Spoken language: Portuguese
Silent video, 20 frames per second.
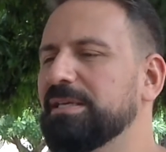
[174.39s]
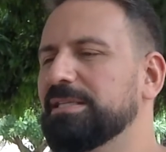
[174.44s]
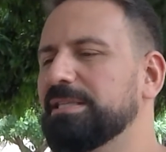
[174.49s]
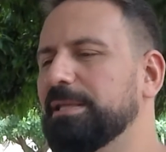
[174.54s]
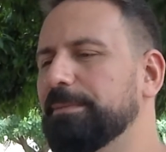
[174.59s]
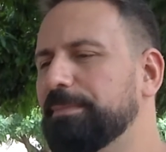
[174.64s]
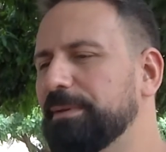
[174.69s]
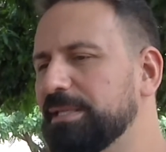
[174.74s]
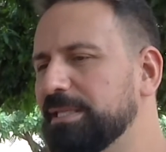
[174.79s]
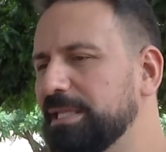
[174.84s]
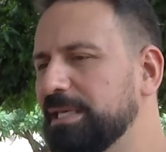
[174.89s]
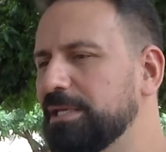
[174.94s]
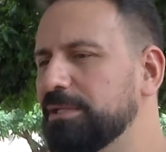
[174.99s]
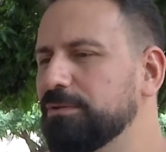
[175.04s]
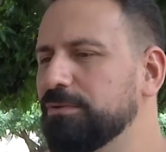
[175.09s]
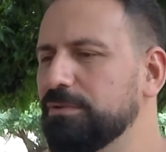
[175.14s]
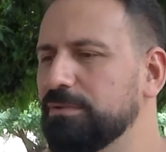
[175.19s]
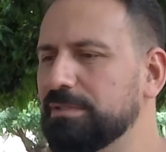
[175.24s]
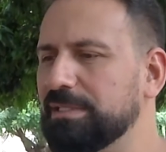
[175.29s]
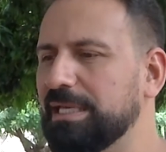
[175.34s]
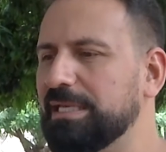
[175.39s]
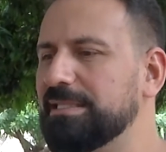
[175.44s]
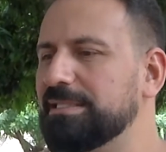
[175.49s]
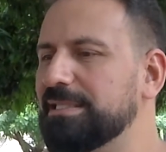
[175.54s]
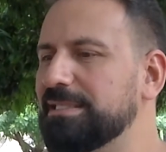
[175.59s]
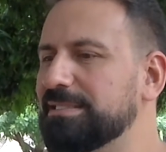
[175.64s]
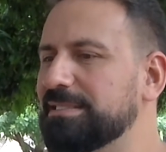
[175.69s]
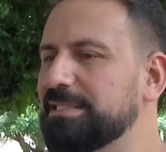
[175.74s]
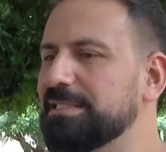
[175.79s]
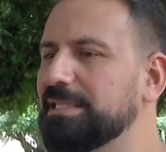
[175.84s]
Dependendo da
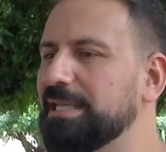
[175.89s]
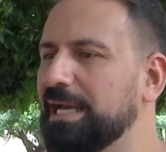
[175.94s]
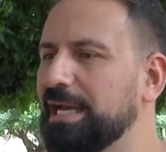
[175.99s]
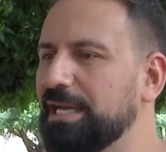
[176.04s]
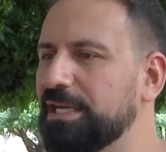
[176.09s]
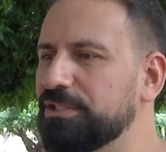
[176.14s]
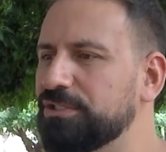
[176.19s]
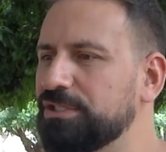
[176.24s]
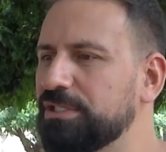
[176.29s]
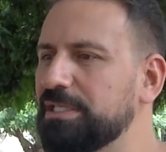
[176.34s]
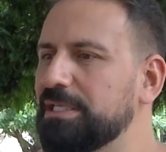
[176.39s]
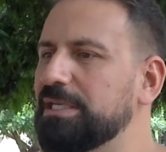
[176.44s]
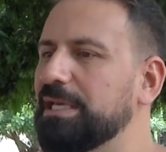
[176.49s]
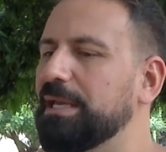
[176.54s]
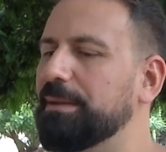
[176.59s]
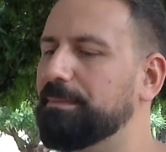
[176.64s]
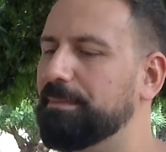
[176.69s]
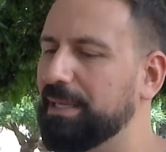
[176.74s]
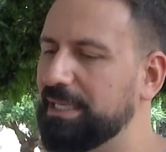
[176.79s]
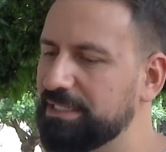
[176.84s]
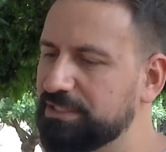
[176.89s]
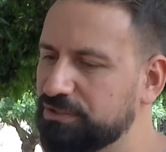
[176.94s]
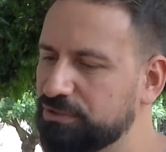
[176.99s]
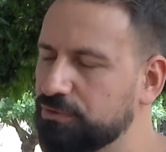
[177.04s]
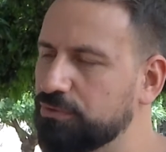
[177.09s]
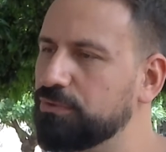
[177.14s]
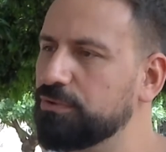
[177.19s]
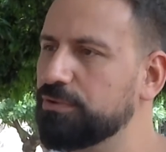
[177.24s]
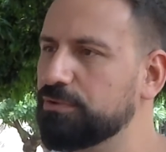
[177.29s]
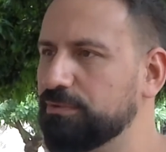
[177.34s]
intensidade, é mais
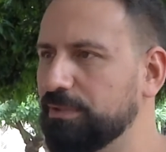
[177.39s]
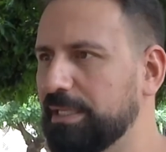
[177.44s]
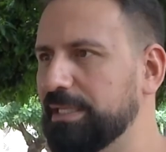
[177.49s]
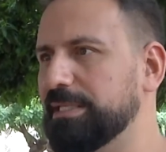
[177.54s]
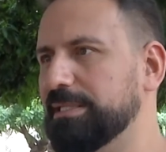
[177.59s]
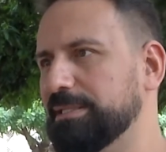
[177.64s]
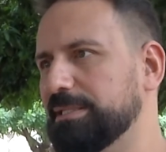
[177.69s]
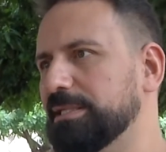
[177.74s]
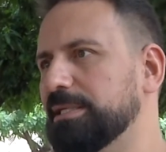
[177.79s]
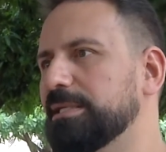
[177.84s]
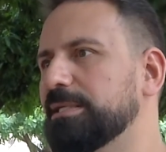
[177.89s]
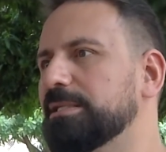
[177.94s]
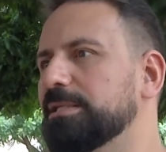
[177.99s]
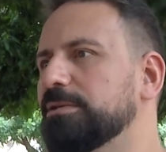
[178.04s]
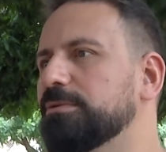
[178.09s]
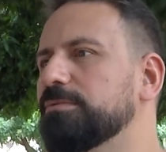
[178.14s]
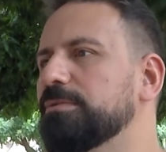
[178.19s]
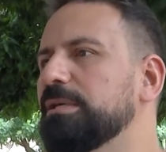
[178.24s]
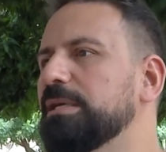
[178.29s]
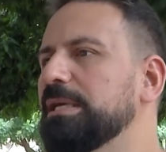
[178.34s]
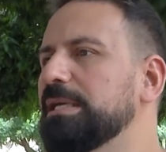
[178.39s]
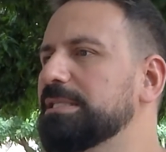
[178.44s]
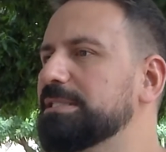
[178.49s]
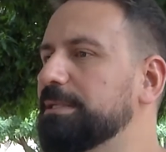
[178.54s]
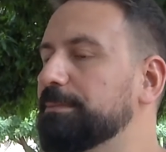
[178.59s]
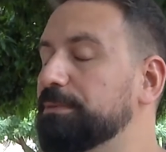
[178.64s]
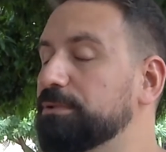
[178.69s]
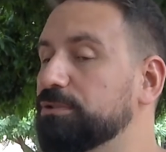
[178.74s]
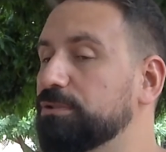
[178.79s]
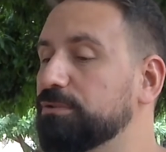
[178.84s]
curto ainda. Então,
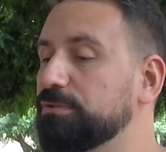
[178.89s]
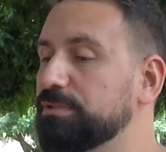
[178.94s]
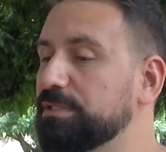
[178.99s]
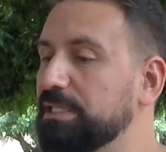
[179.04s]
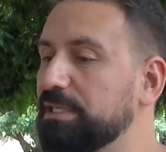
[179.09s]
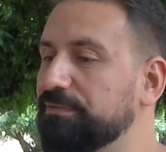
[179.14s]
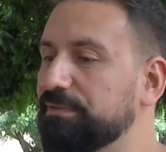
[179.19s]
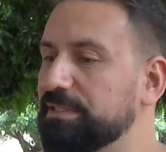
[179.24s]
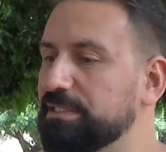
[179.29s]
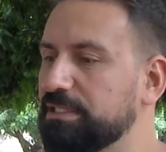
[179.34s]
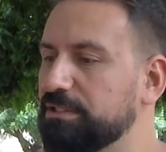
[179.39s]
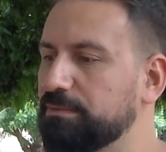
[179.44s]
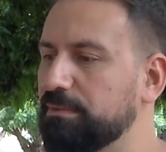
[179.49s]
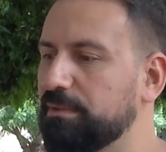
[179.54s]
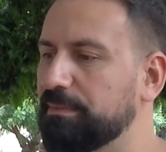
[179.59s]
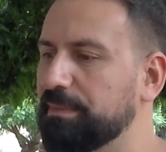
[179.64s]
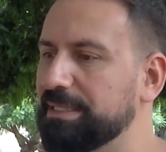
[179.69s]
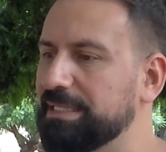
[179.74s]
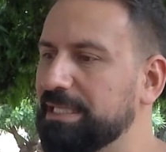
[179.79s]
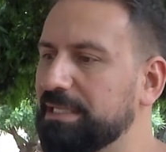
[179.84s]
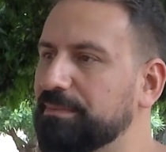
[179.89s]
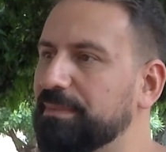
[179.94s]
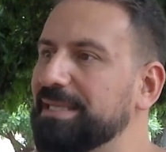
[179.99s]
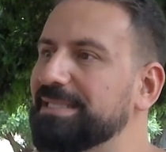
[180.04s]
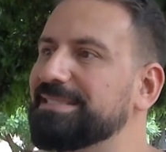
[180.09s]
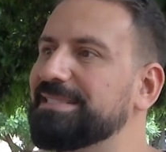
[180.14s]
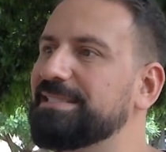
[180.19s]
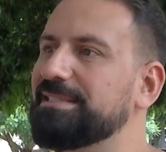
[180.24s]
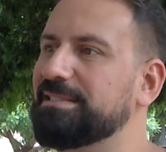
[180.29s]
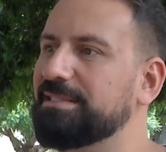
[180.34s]
se a pessoa conseguir fazer de uma maneira
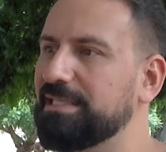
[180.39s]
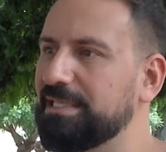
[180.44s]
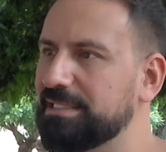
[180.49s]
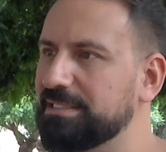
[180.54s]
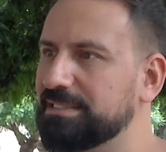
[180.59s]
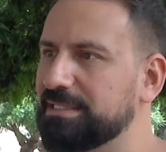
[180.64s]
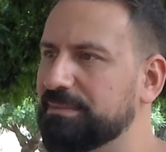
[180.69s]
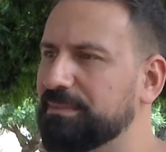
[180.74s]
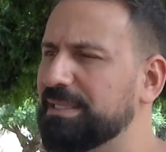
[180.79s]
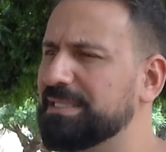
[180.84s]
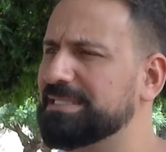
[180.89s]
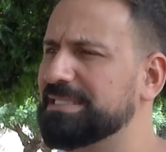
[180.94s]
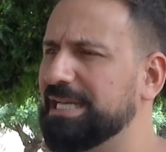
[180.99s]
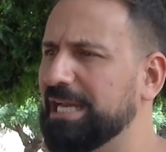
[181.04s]
mais intensa, mais